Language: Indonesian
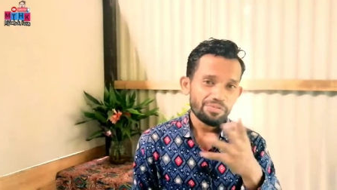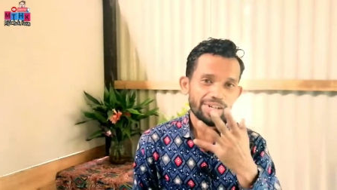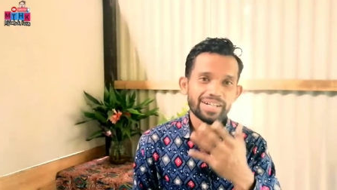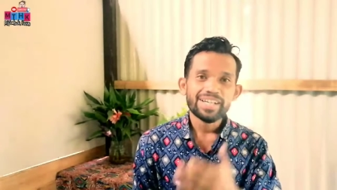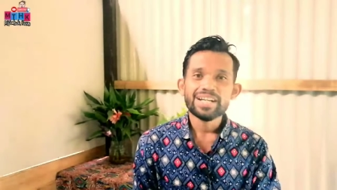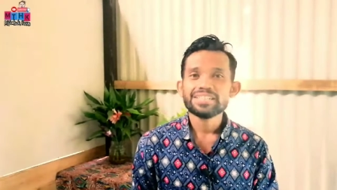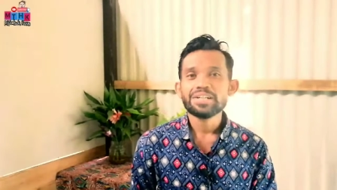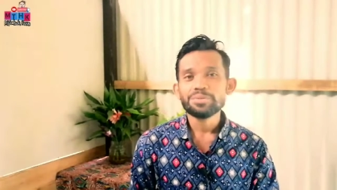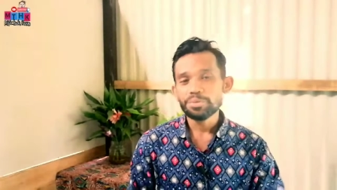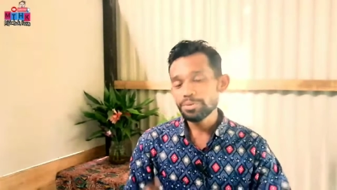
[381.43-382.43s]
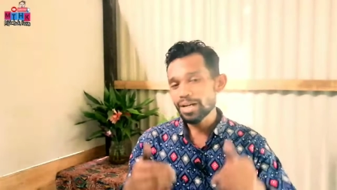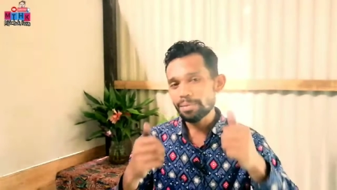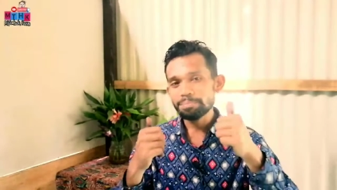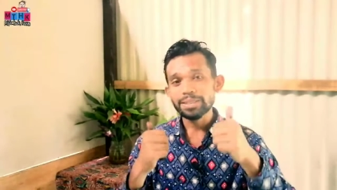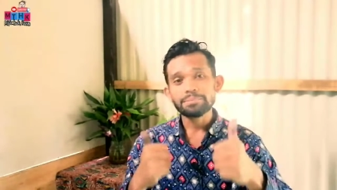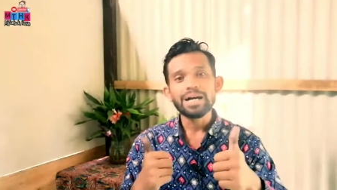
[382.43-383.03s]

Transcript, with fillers: Ferdiansa dulu dia dapat